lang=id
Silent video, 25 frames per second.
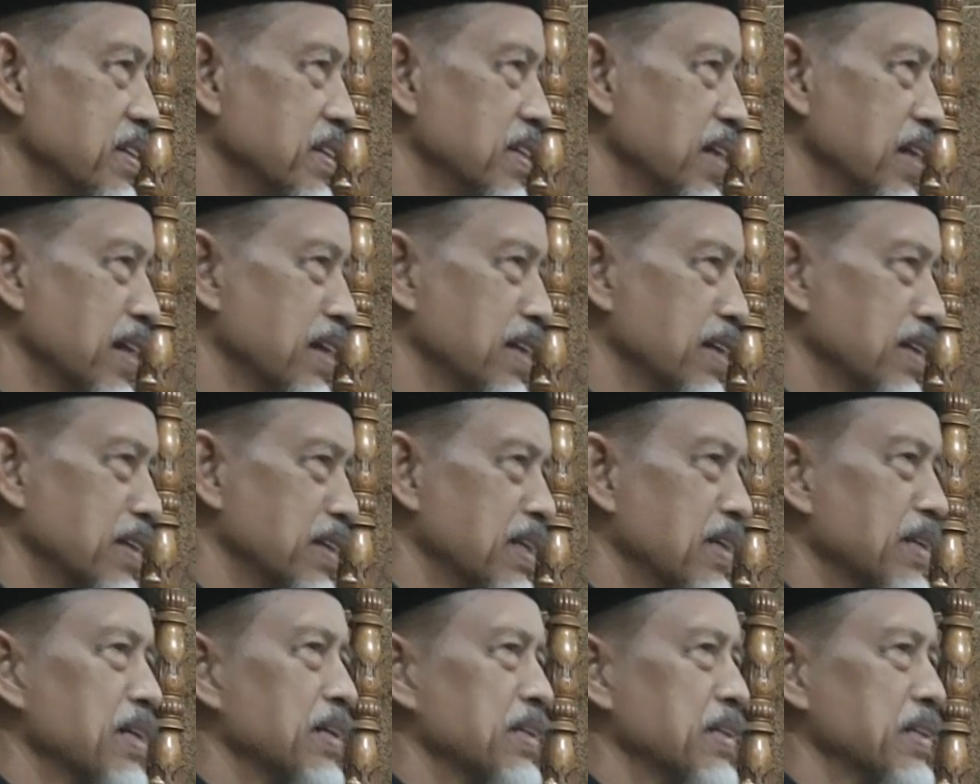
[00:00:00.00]

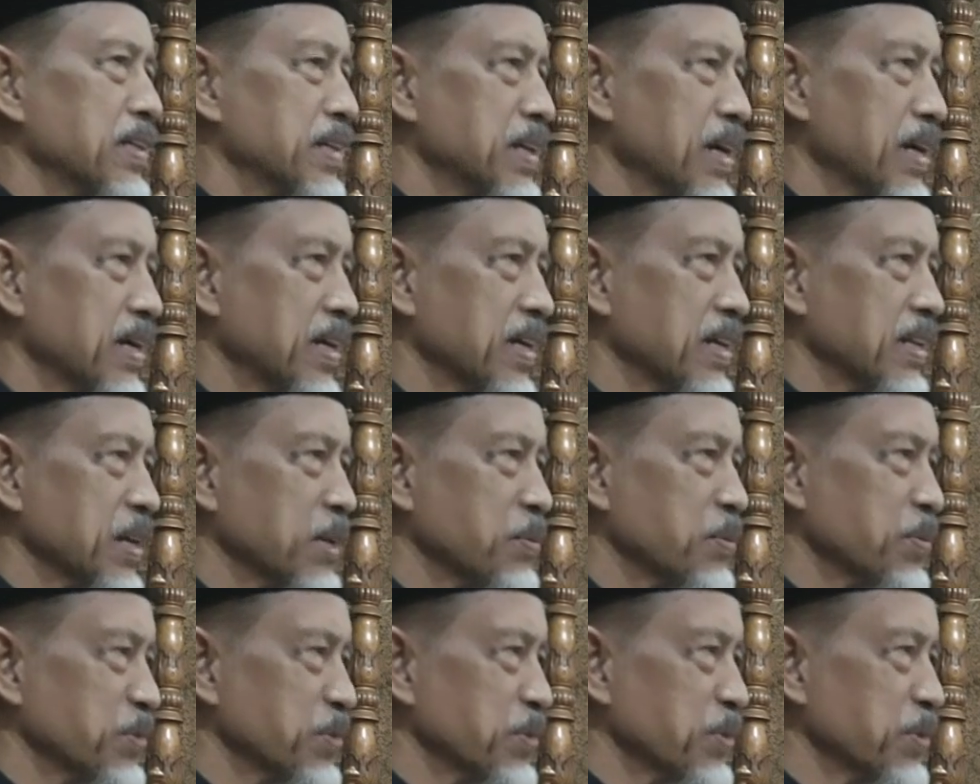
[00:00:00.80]
yang di ketika
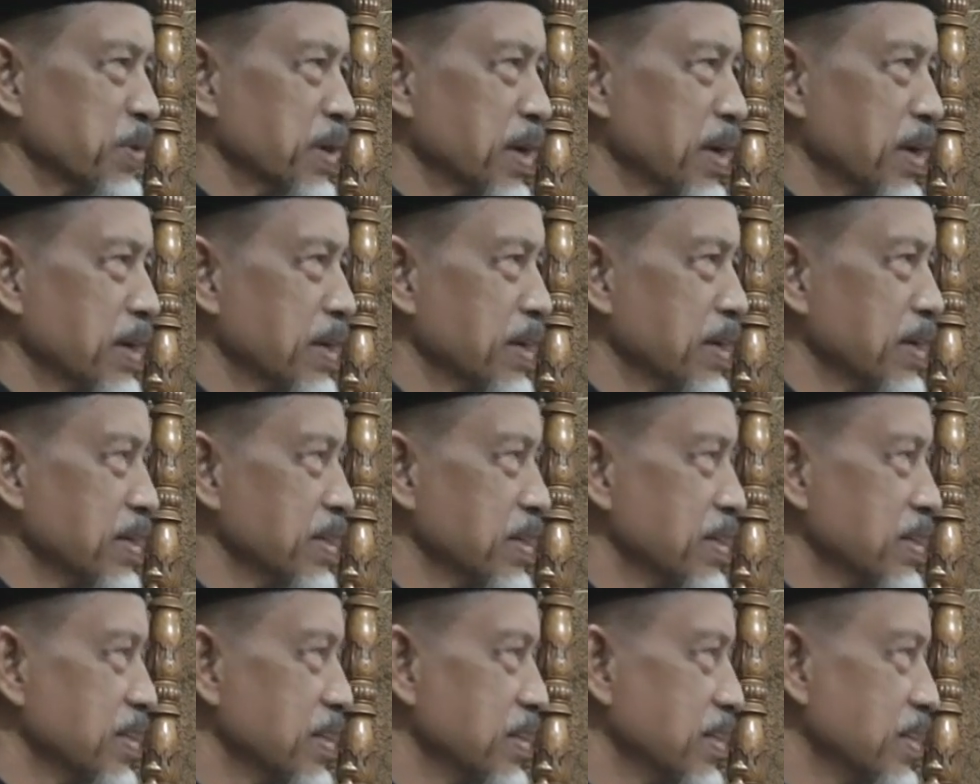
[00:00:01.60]
kita butuhkan
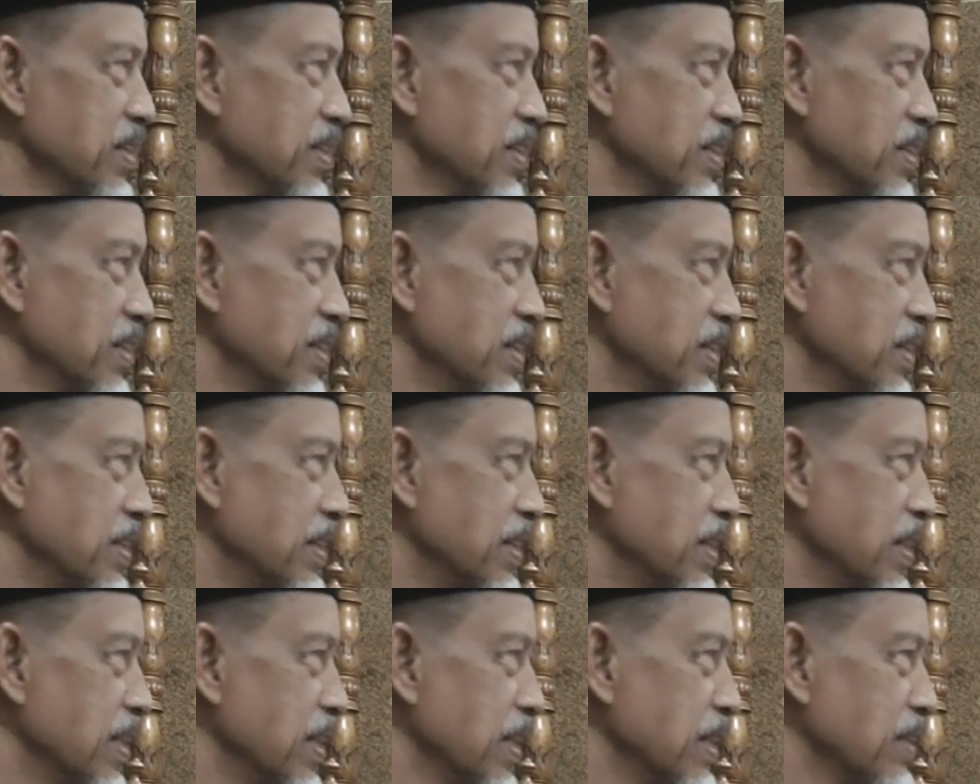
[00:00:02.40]

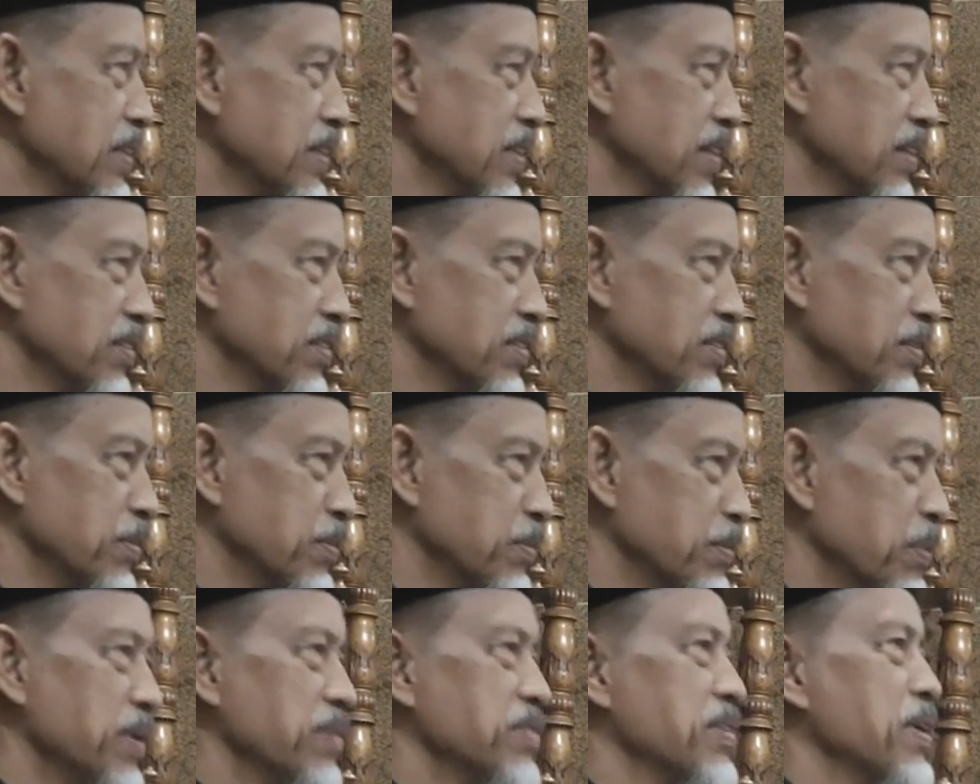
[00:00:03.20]
dia
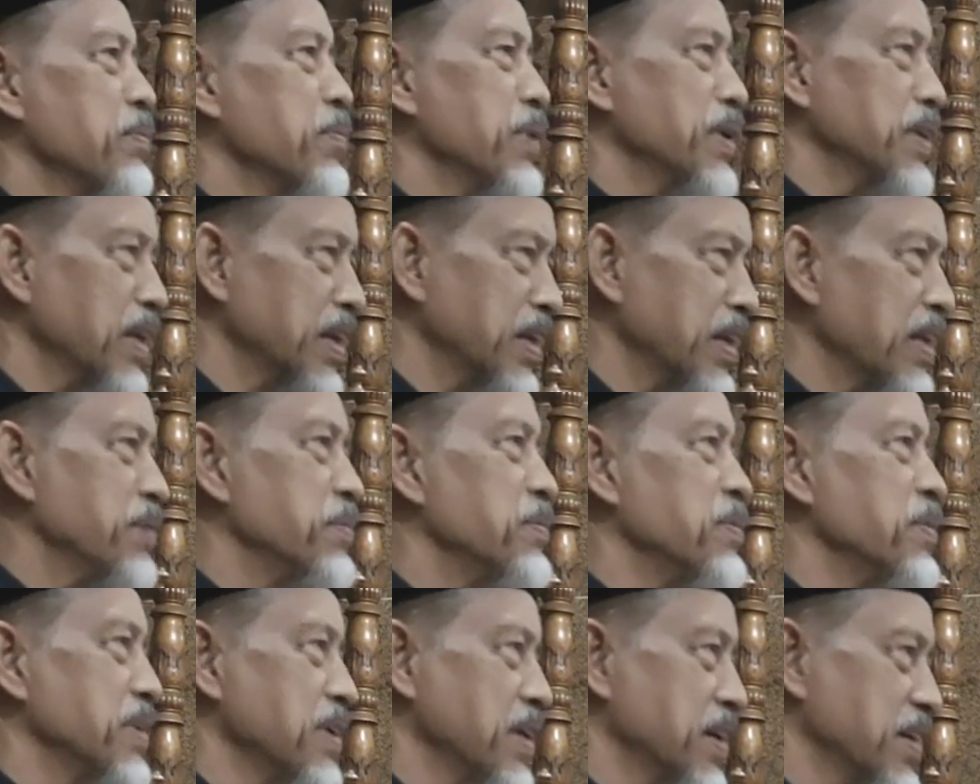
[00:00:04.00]
lantas bisa
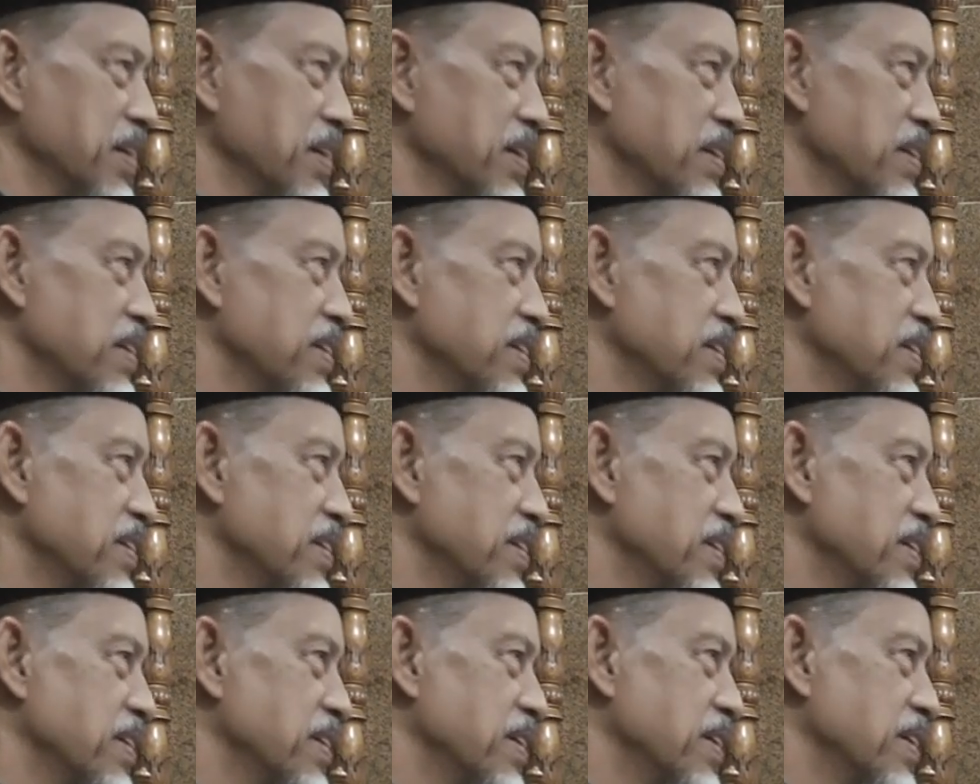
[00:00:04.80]
mengirimnya
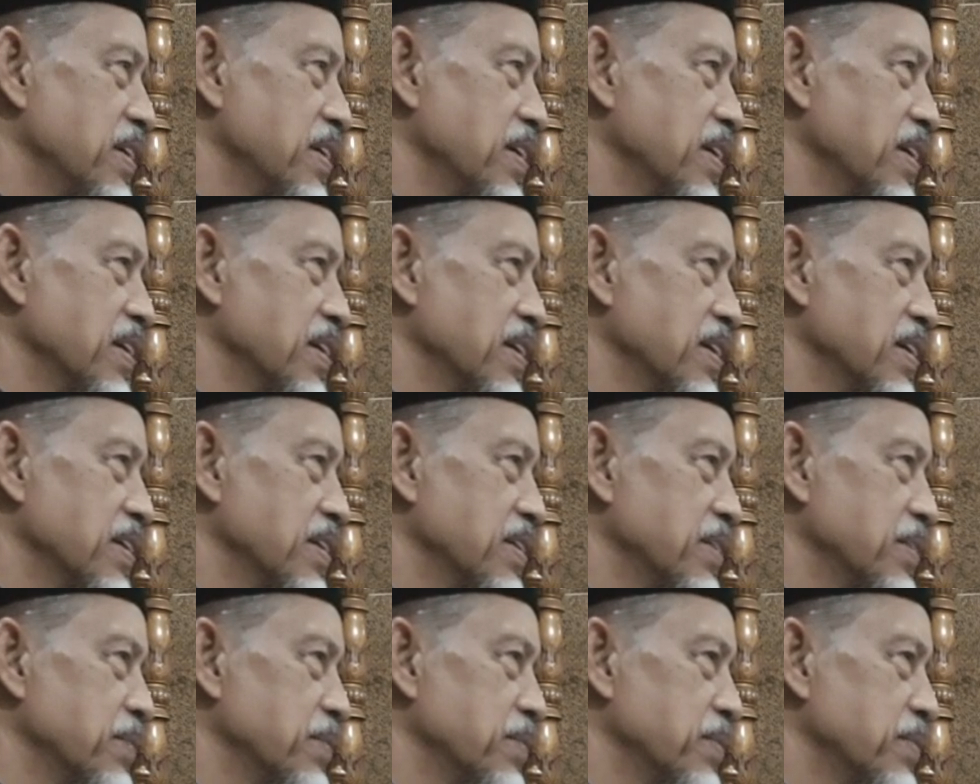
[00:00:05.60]
ya
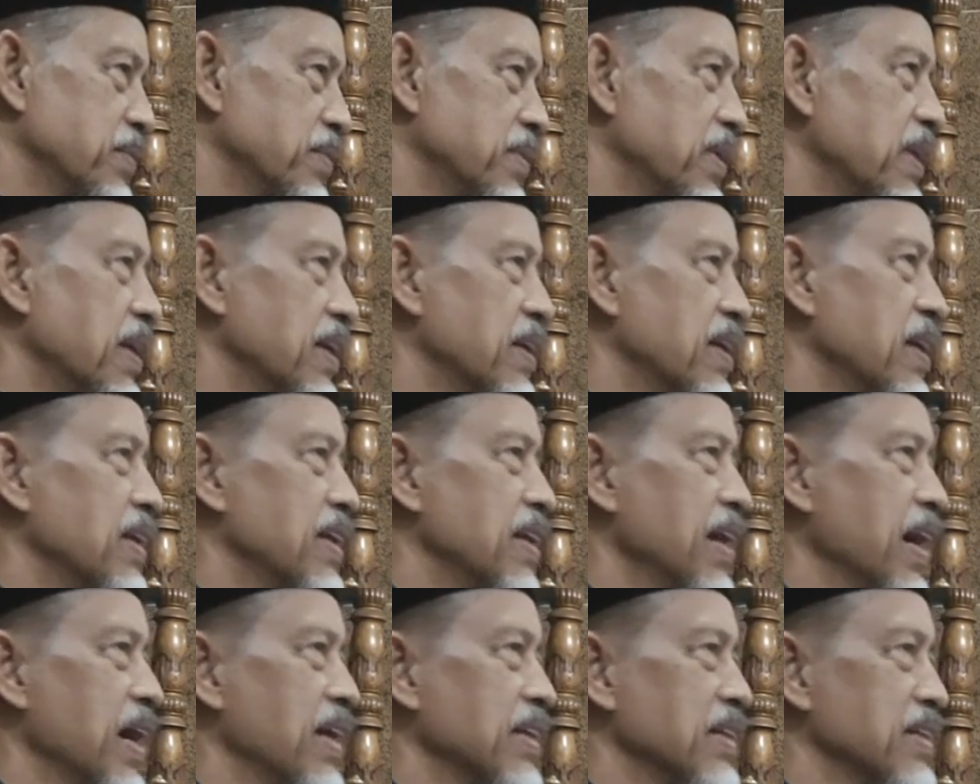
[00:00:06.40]
tidak
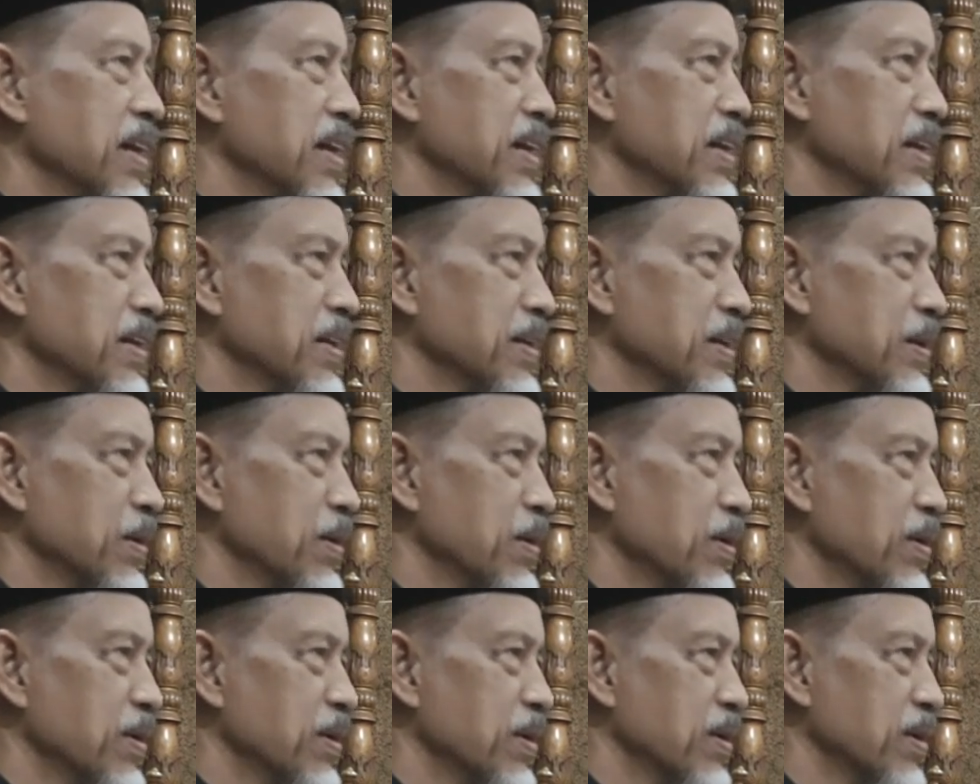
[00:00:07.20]
kelihatan
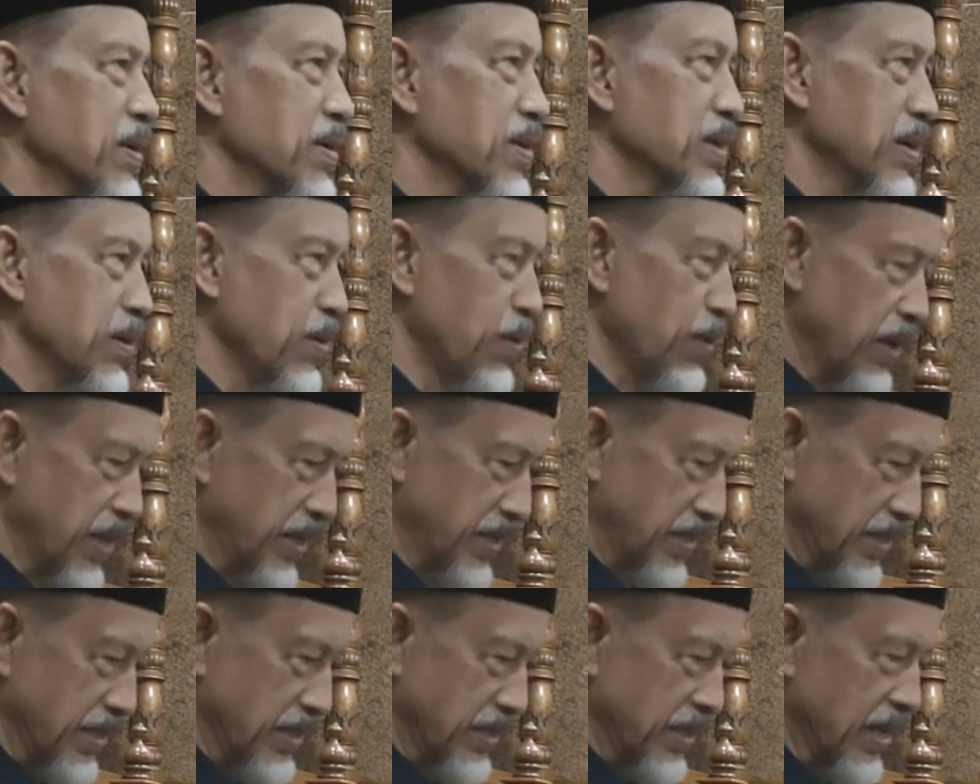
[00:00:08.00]

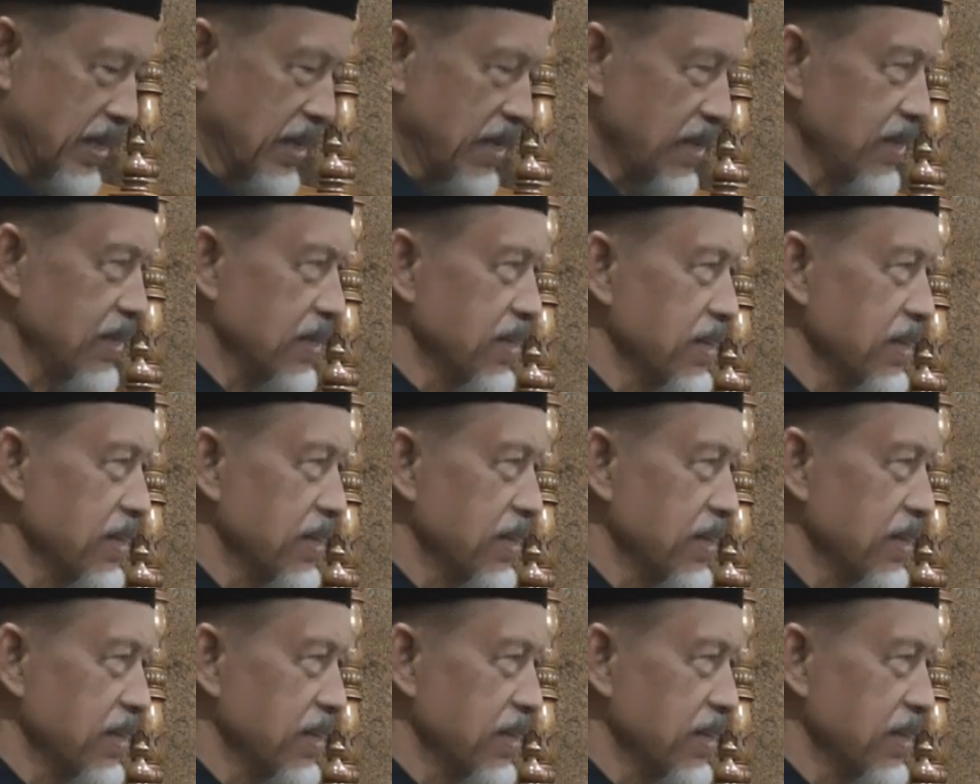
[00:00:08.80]
oleh kita